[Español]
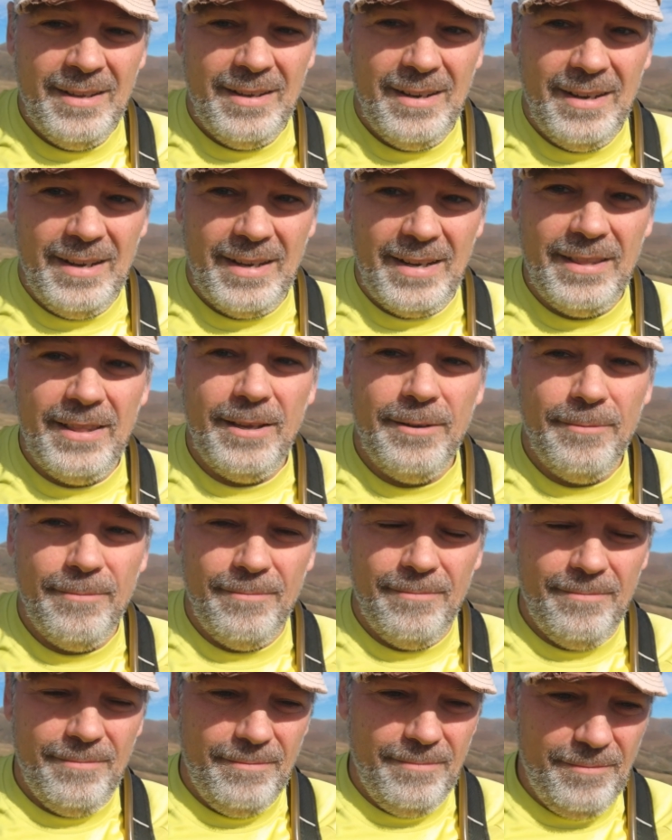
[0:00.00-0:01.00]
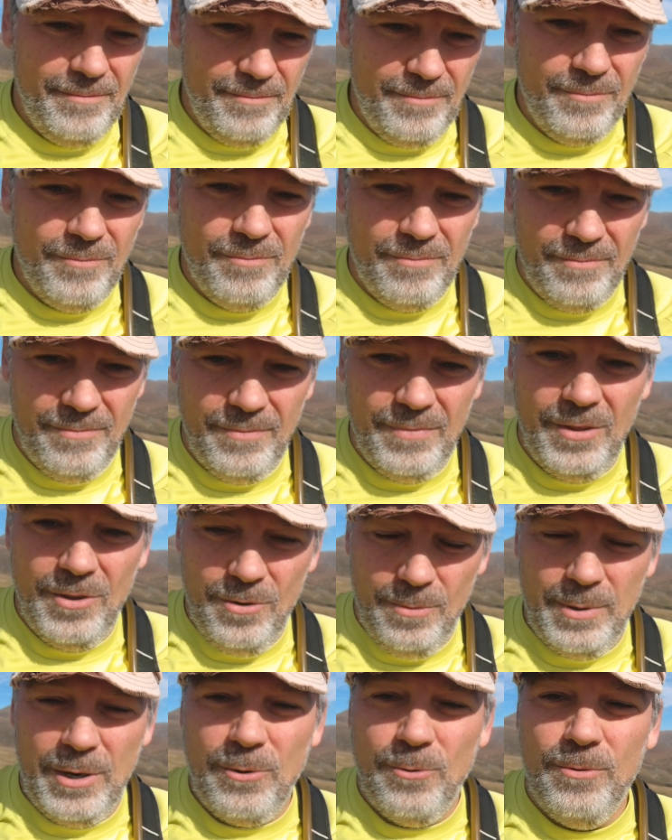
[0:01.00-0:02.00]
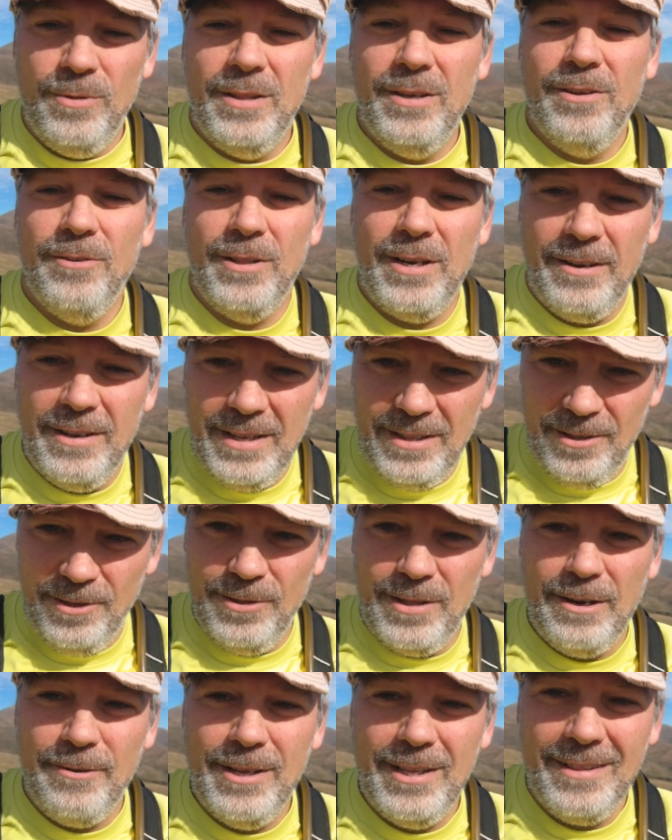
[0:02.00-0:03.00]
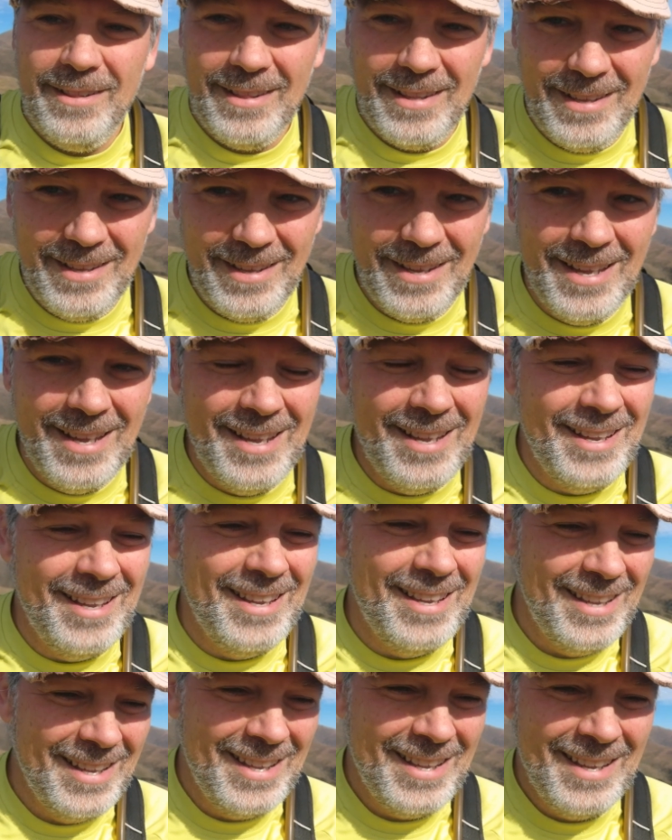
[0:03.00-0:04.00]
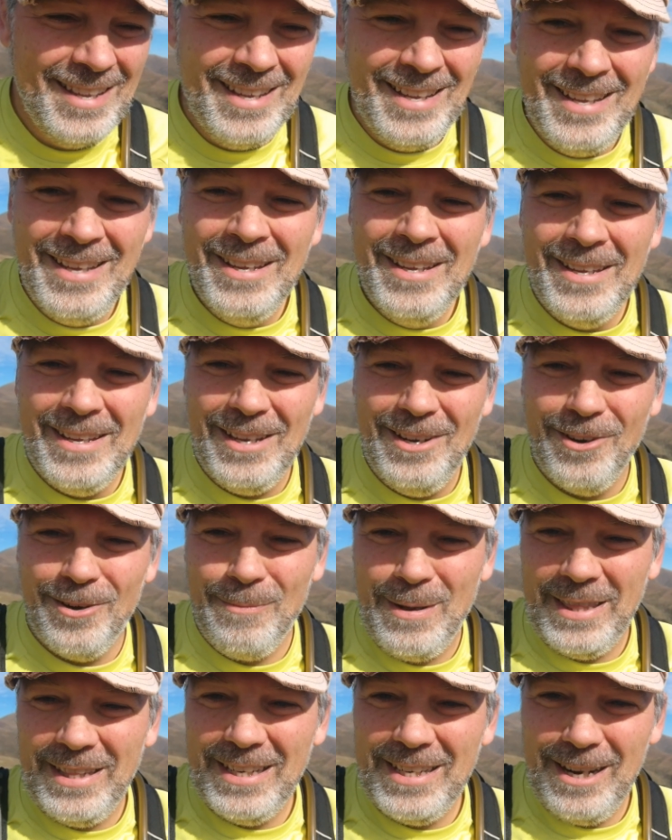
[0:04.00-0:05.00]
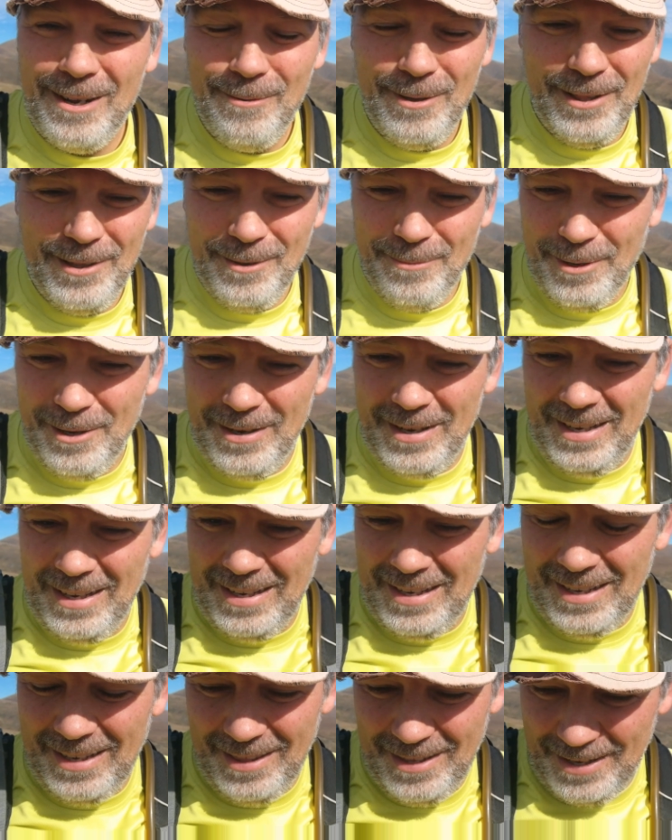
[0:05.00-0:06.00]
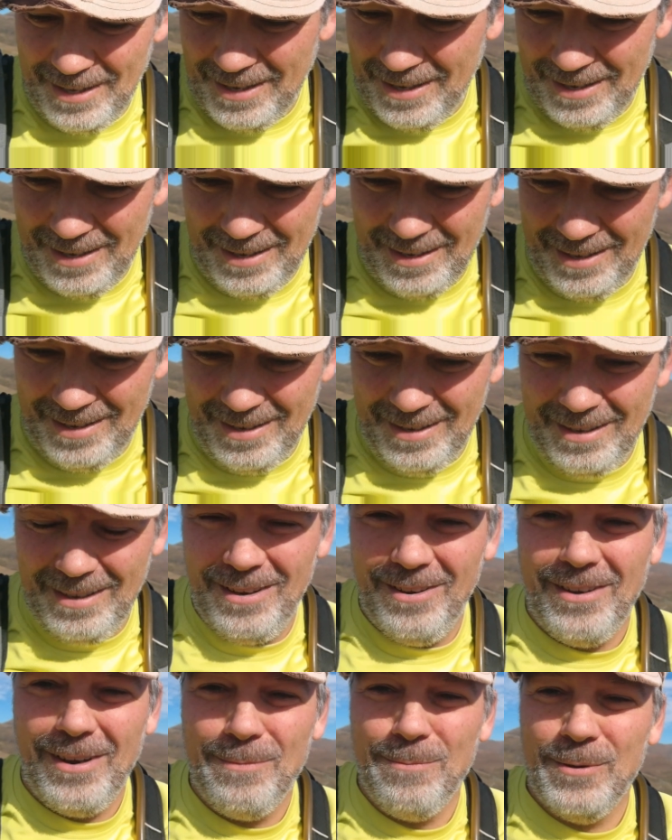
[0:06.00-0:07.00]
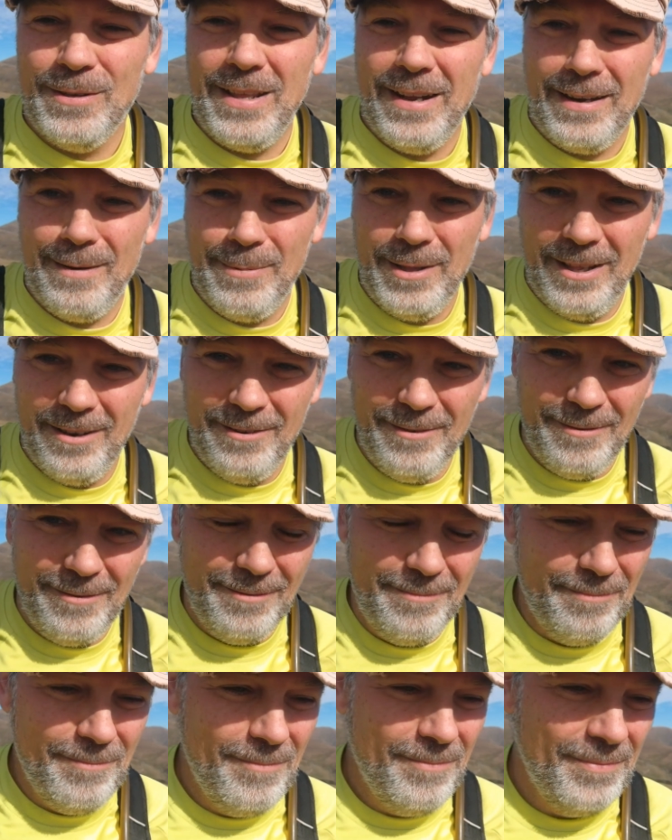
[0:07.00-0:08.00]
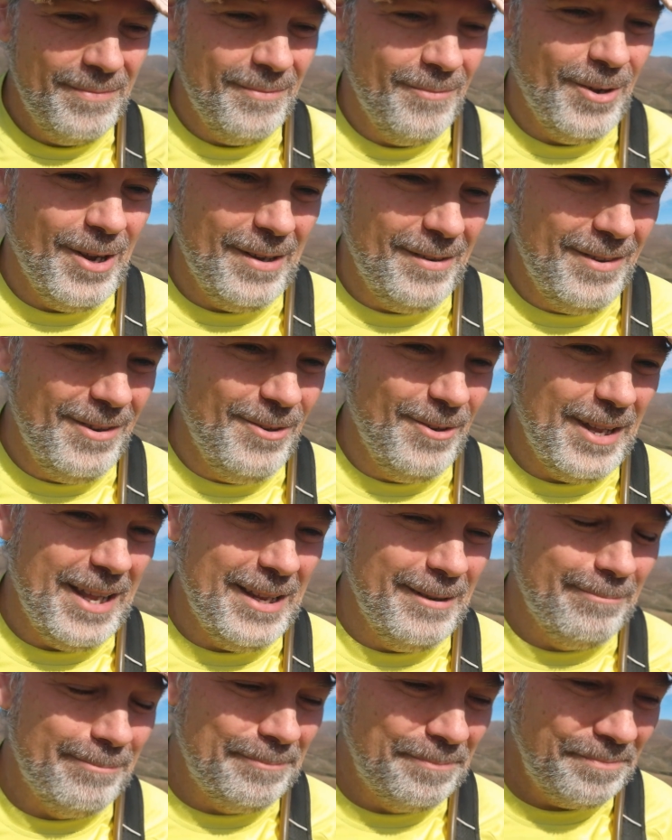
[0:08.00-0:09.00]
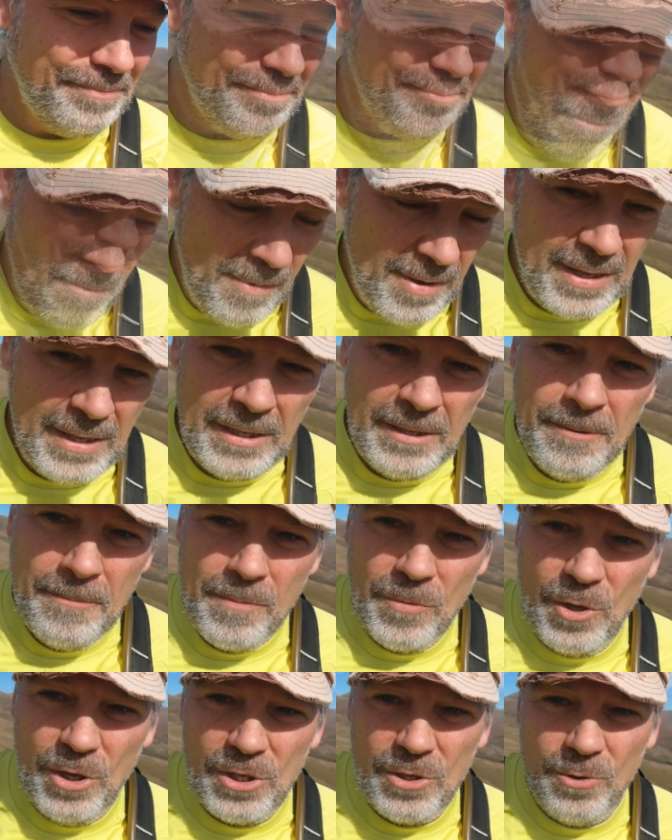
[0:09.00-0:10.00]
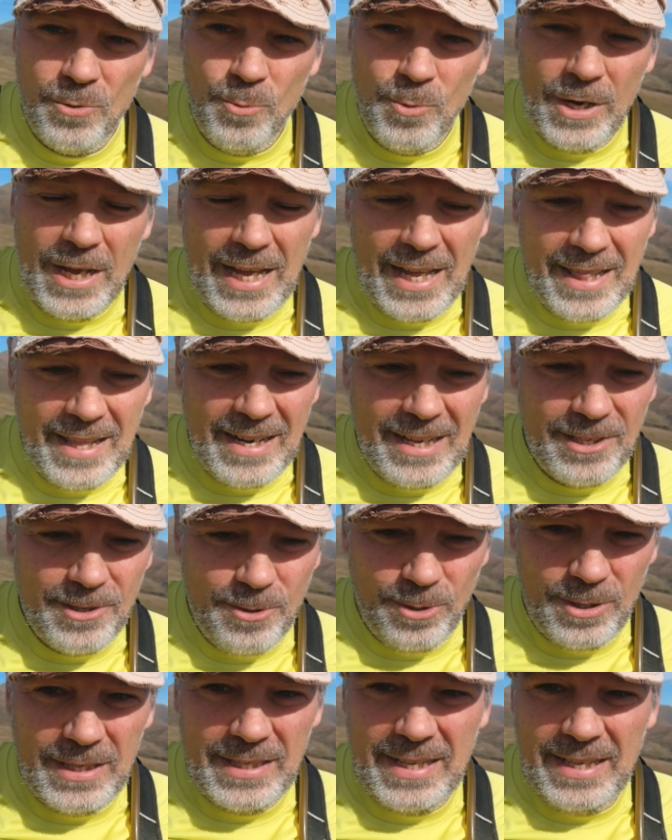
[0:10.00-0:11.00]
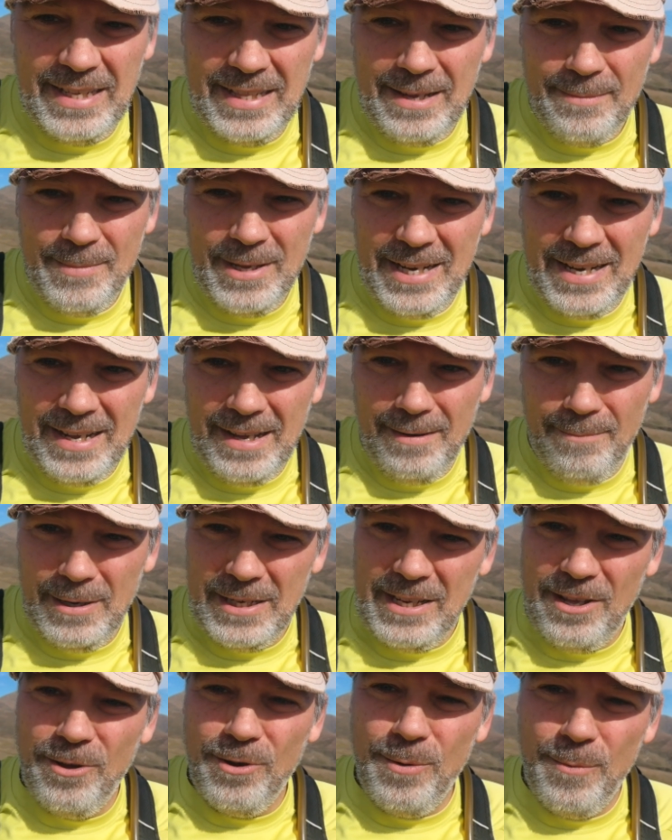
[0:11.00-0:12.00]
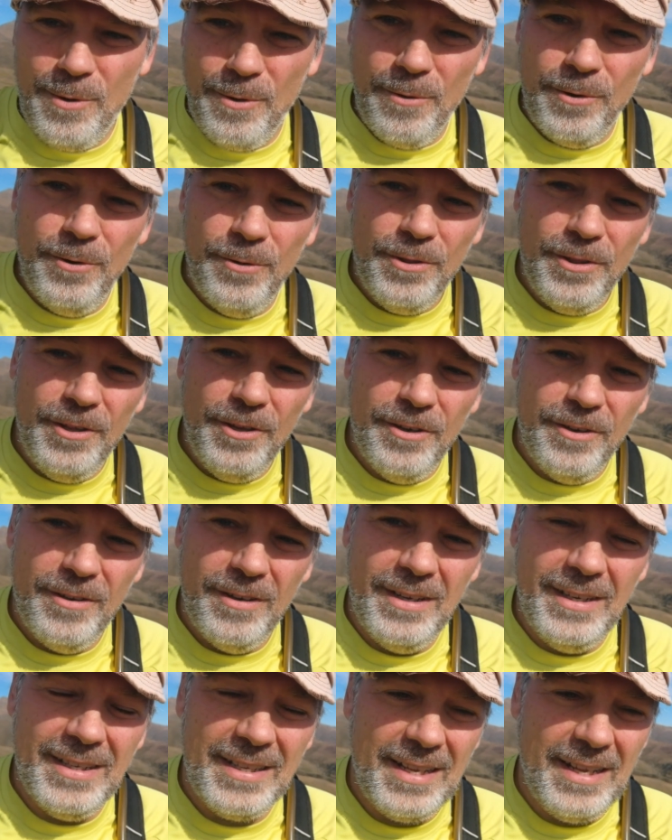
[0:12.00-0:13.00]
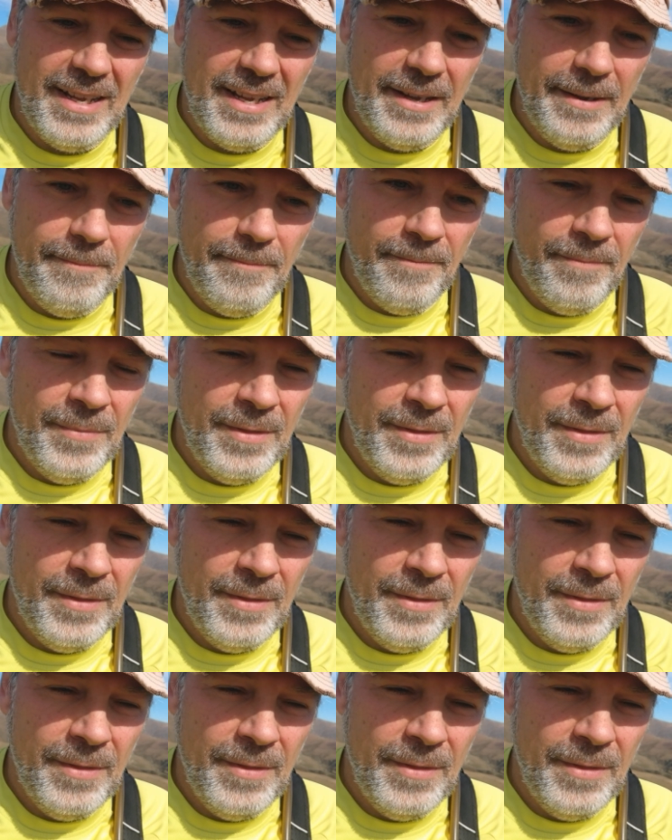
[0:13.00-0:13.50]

la gente mm, lo pregunte otra vez y otra vez y, los mandas al vídeo, pero en realidad la gente quiere respuesta rápida, ¿no? Bueno, es lo que hay. Entonces, una de las cosas que también ha pasado como evolución es que